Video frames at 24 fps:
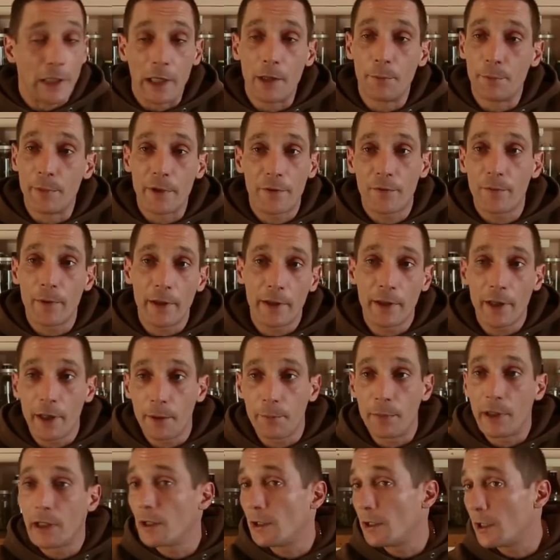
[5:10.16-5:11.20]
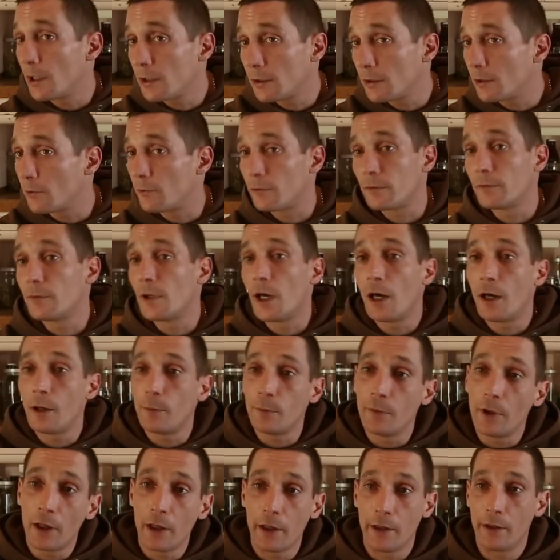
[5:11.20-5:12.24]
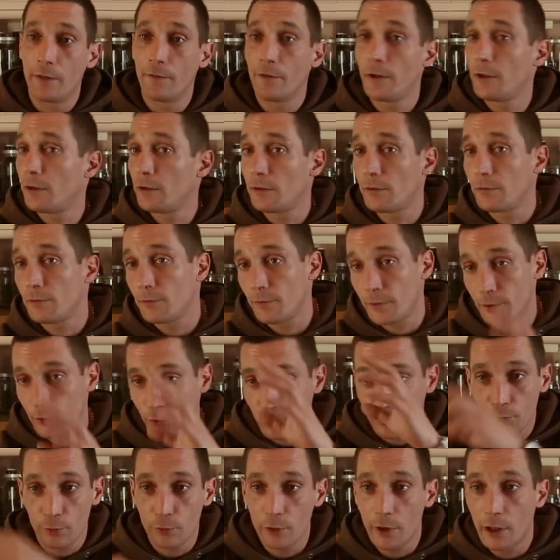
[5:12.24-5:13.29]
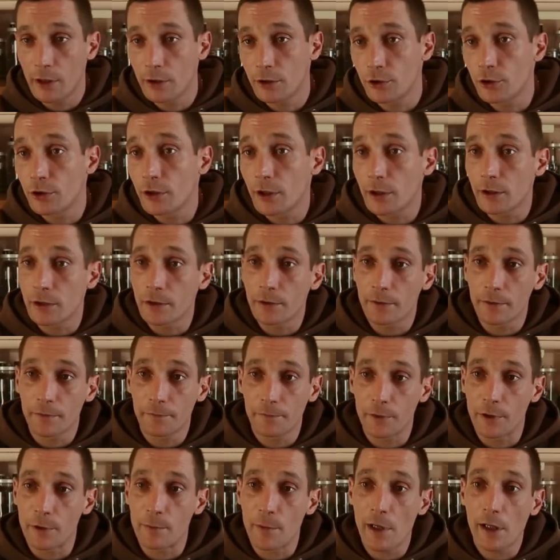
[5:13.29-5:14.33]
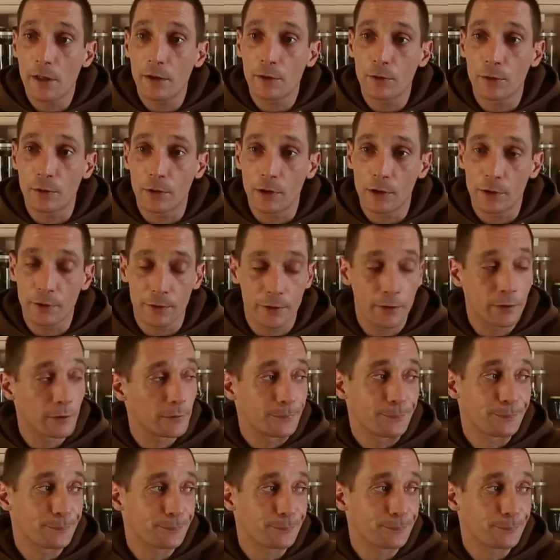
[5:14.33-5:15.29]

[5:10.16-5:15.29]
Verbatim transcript: haben mir zwei, drei Bier gelangt auf dem Abend. Ne? Da war ich, war ich schon gut angeschickt, also von dem Alkohol auch noch.